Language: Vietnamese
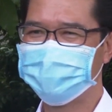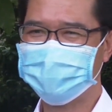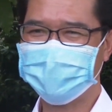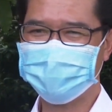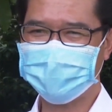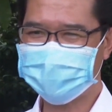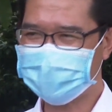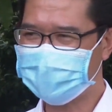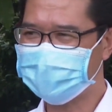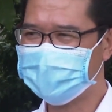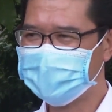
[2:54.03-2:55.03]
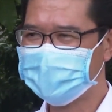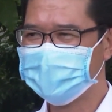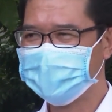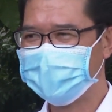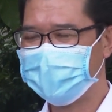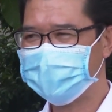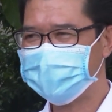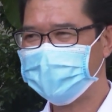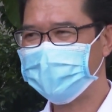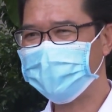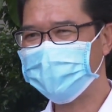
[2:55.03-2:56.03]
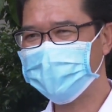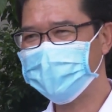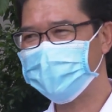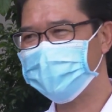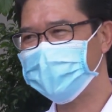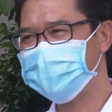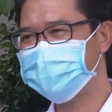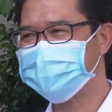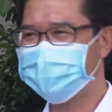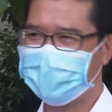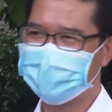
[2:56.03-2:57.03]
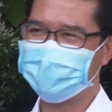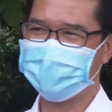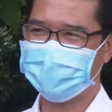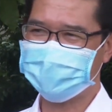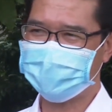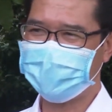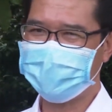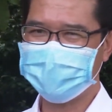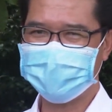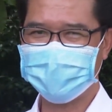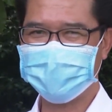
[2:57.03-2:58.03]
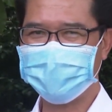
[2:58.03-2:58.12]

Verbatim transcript: muốn đi vệ sinh thì sẽ có một cái khu vệ sinh riêng cho tài xế à,